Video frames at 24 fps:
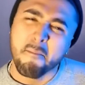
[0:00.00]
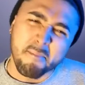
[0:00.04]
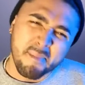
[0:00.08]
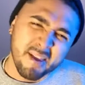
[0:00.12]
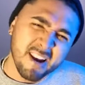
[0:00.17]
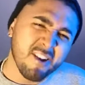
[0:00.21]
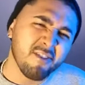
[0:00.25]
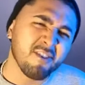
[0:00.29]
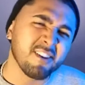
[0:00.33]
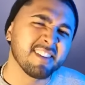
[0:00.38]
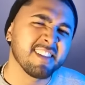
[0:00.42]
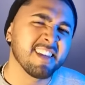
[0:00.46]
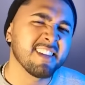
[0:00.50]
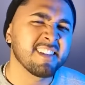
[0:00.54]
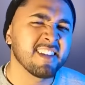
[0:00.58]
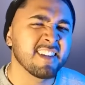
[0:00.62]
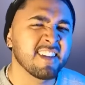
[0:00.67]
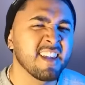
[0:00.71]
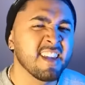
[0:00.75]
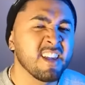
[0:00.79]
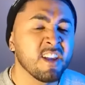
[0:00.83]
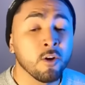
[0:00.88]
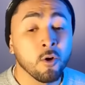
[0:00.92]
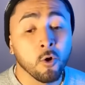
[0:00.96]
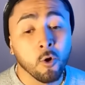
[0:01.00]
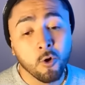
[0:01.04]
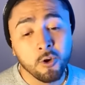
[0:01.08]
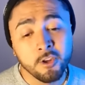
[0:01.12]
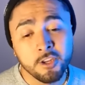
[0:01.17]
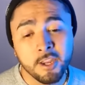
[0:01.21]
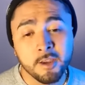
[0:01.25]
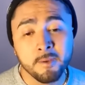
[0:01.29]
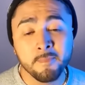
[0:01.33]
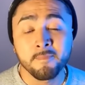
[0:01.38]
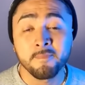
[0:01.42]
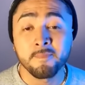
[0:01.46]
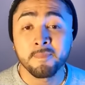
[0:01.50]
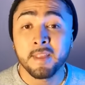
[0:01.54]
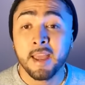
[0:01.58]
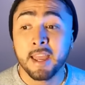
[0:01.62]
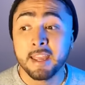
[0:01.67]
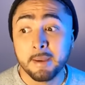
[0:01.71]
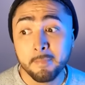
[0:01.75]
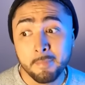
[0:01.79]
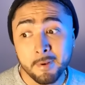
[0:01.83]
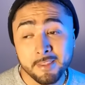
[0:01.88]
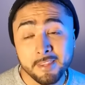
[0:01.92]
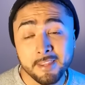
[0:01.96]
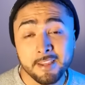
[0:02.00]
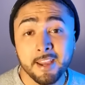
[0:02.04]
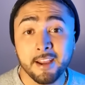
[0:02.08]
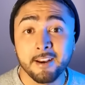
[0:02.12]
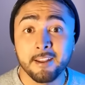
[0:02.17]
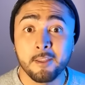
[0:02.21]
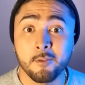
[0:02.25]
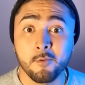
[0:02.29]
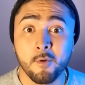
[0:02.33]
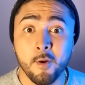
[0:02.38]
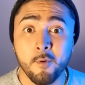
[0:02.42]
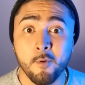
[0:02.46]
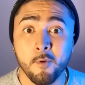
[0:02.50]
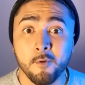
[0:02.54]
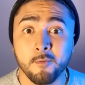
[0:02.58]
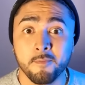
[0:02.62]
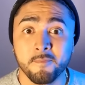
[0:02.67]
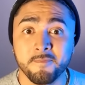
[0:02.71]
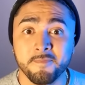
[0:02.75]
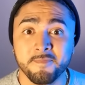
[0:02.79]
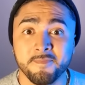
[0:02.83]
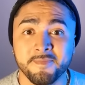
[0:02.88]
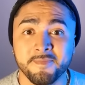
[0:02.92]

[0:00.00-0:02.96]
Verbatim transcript: mira lo que tienes aquí, oye, hay que platicar de nuevo.